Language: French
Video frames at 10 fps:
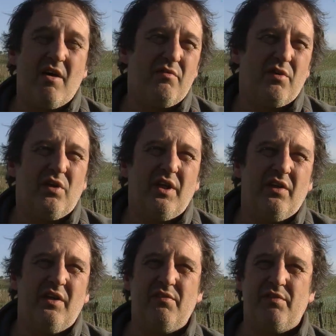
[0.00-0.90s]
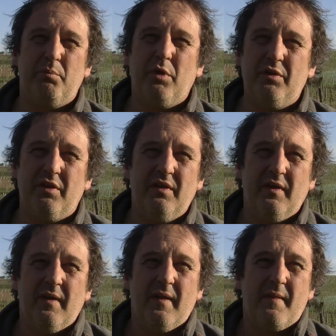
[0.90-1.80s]
avant l'effet les de mode.
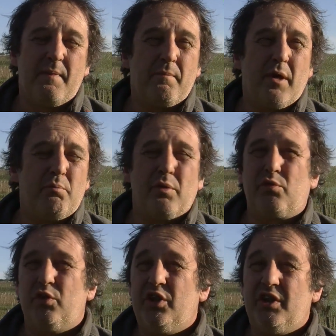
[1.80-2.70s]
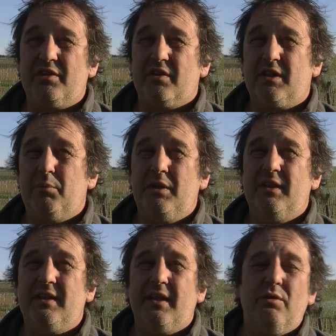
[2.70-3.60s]
Parce que j'étais
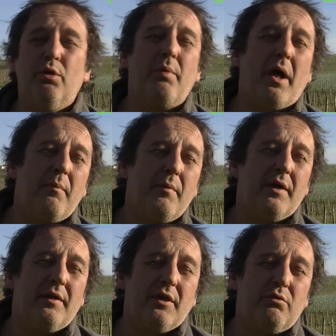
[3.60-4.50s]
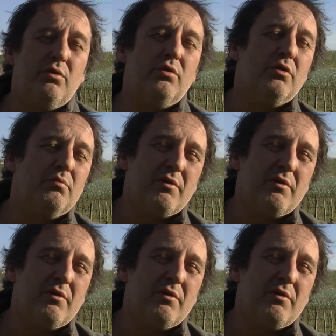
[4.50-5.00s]
sensibilisé de par ma nature, ma